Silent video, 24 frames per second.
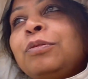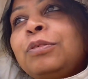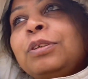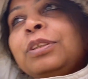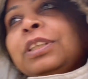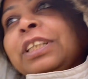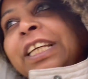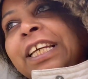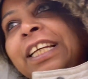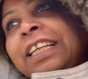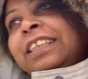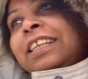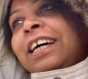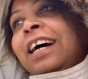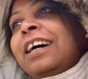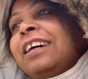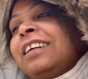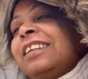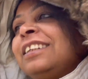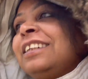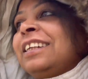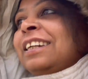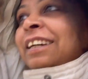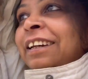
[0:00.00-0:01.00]
ठीक
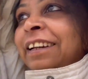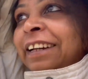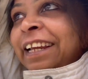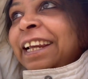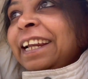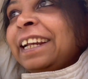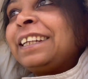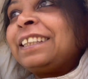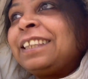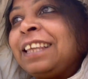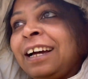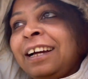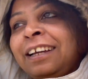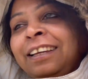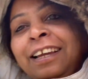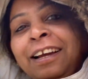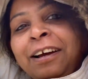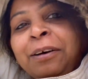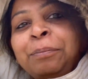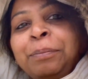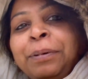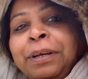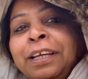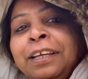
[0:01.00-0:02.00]
ठाक रेट था
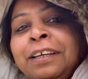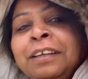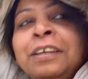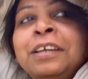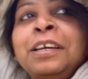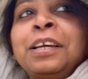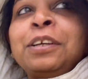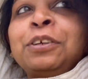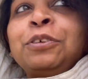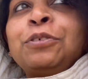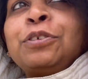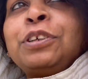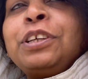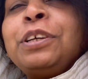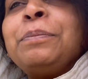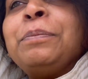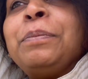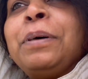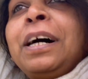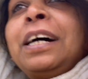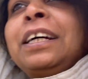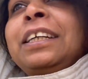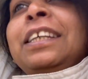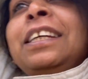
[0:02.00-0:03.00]
यहाँ पे क्योंकि
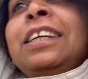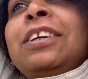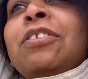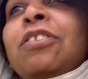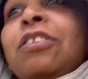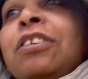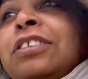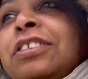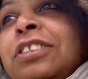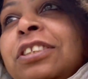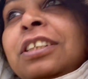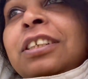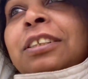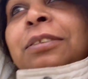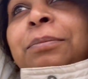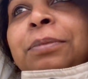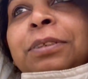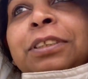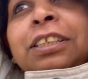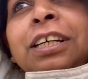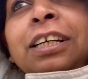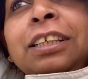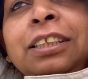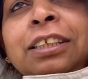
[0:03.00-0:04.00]
बाकी और जगह
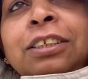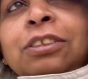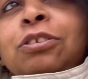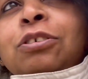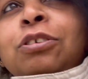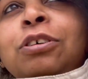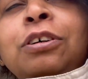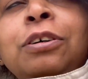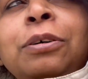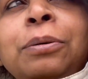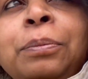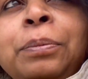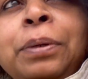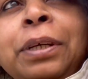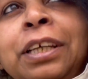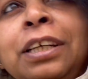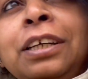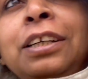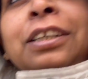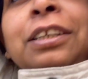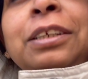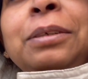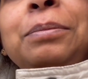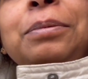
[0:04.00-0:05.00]
भी जाते तो
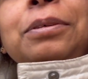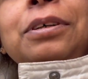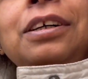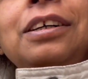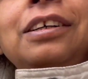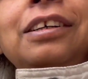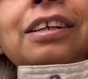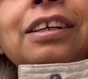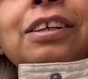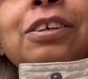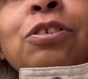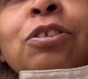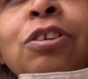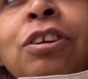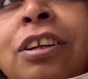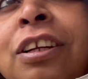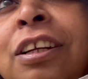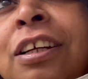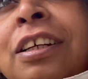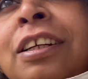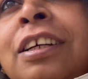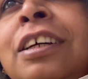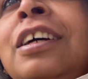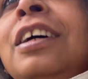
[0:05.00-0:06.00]
हमें करीब हंड्रेड
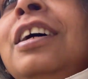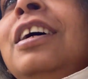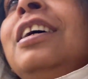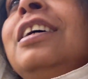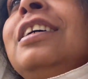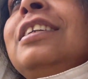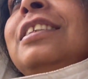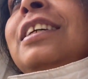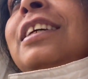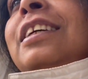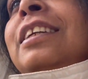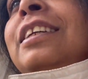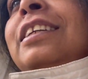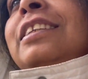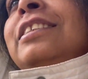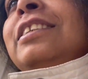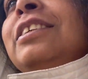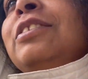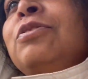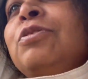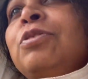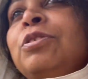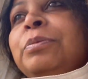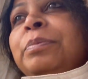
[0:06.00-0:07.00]
डॉलर से
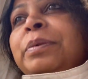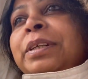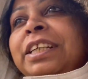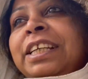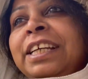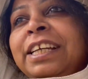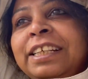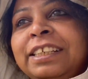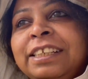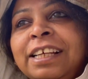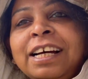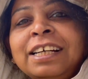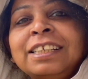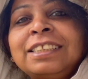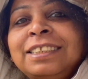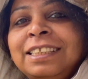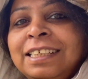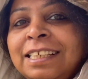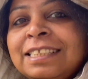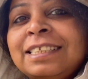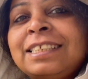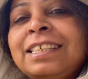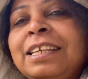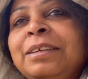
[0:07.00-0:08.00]
नीचे कोई भी ठीक ठाक
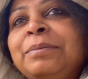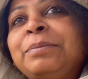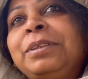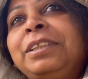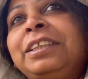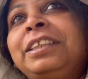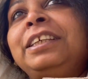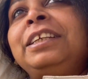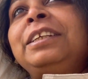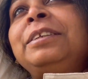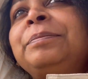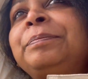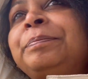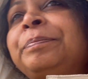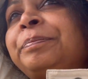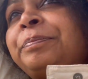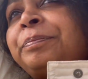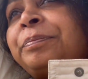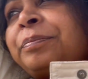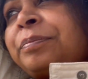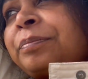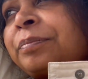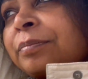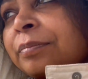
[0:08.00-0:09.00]
चीज़ नहीं मिलती
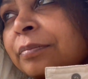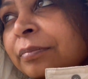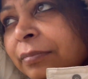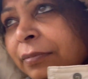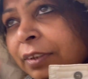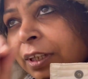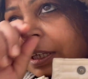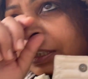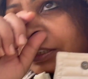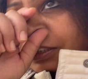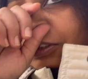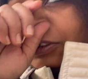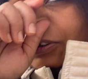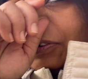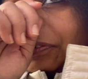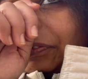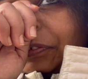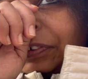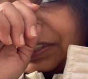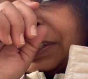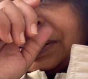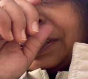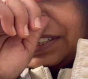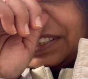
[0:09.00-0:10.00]
तो
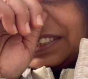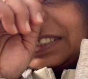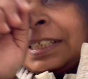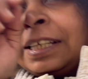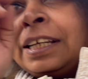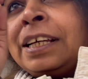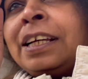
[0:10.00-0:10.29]
विनर्स